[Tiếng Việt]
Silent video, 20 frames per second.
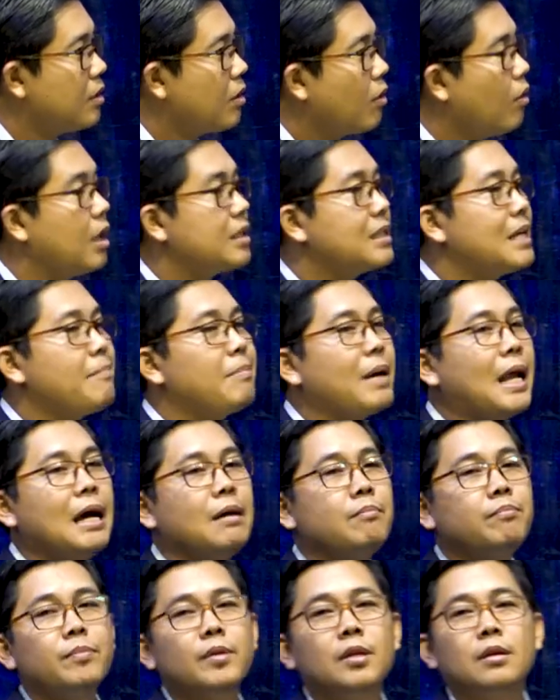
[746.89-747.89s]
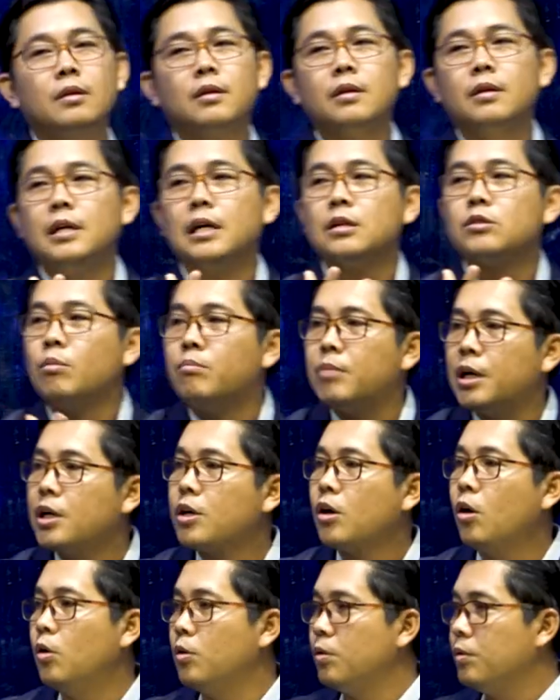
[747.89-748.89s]
quạt chắp đam hiện tụm rước
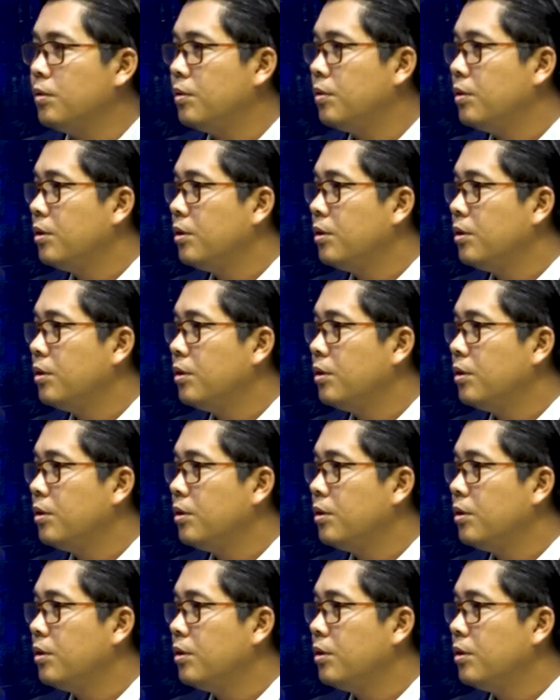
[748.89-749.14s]
côn